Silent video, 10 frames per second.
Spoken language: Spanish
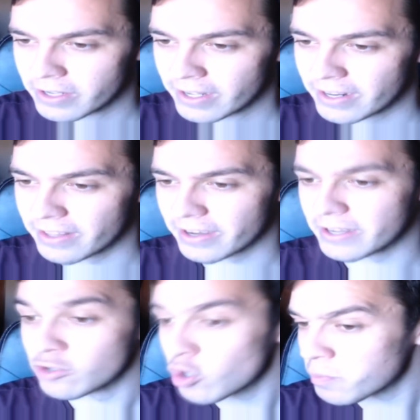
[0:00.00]
Le dije,
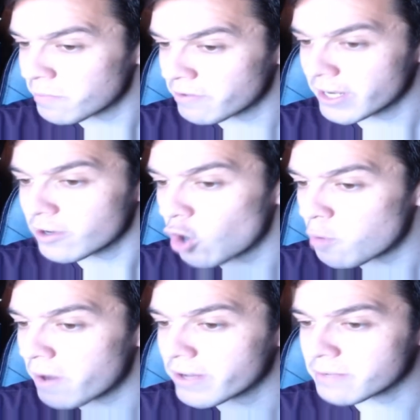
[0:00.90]
yo copio a Maverick o
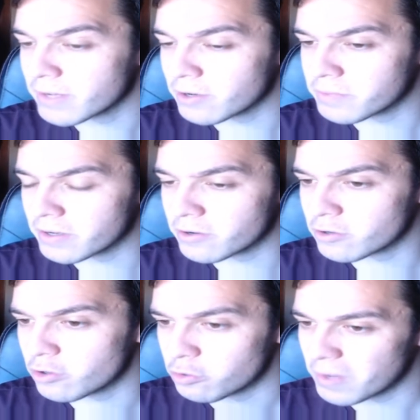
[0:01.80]
Maverick, me copia,
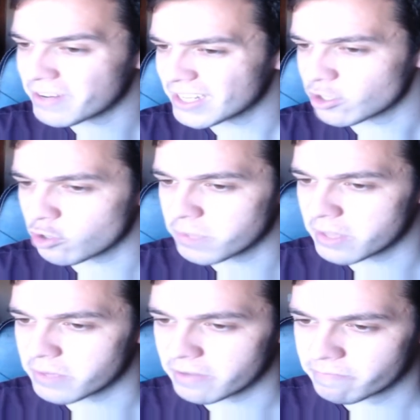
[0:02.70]
o Maverick se copia de
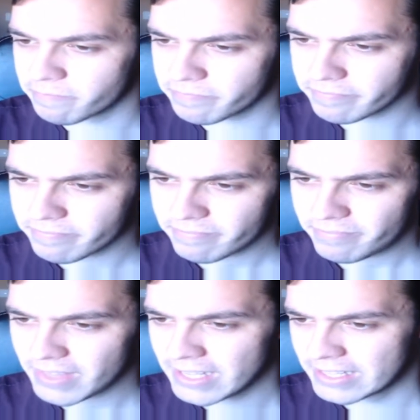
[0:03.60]
mí.
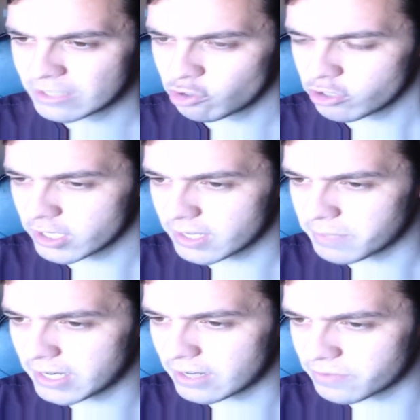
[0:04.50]
Tan solo tienes que
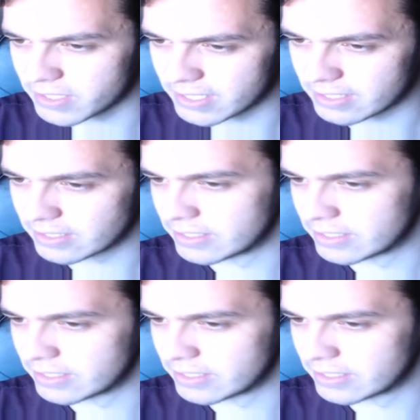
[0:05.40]
mirar las fechas.